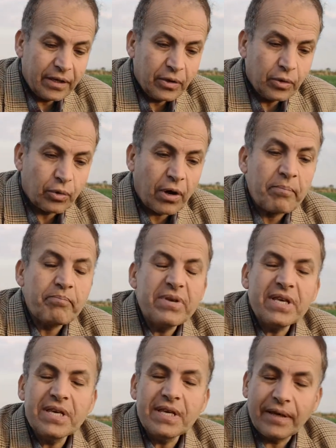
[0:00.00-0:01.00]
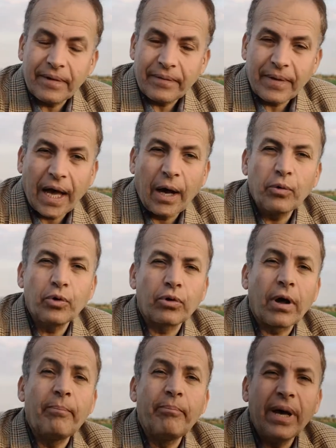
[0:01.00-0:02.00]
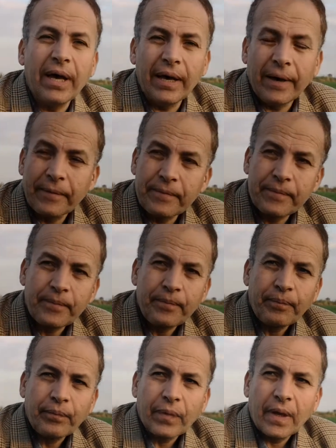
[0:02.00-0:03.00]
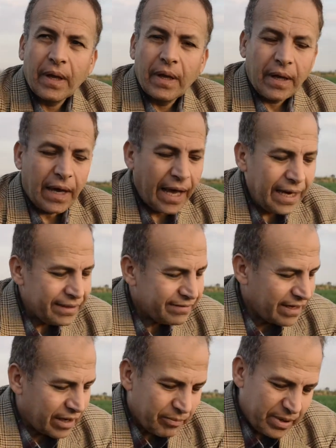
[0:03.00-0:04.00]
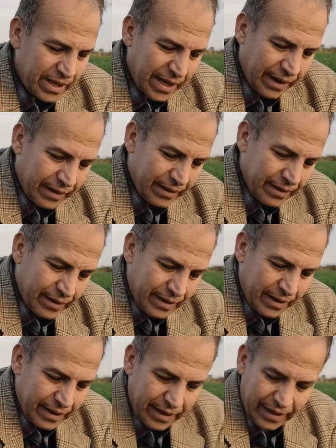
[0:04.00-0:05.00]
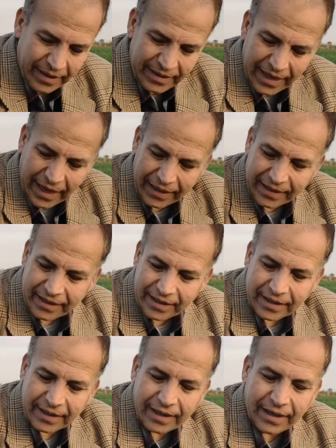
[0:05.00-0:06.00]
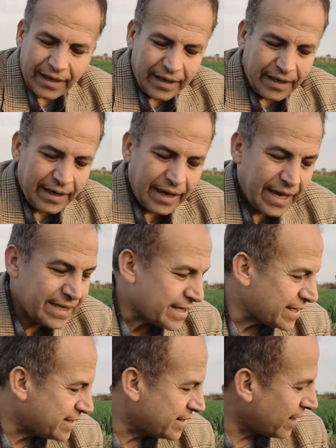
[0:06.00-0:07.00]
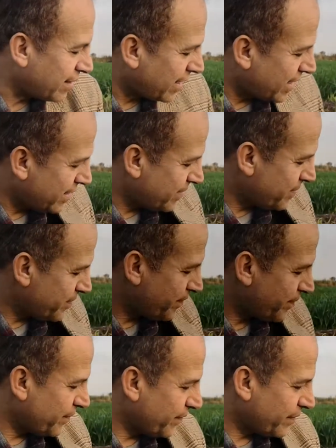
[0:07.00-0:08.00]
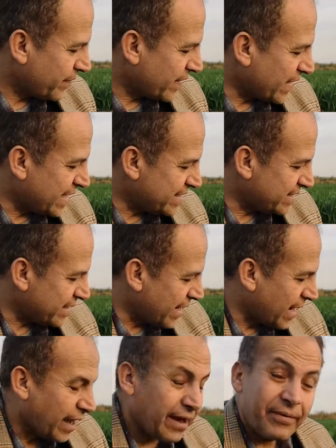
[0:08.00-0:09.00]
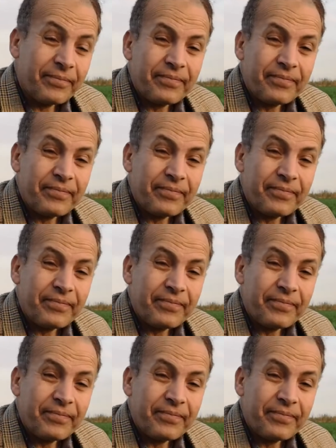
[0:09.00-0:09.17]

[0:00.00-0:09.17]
يربي أو يربى هل التربية آه، تعني آه، هذا الزرع الزراعة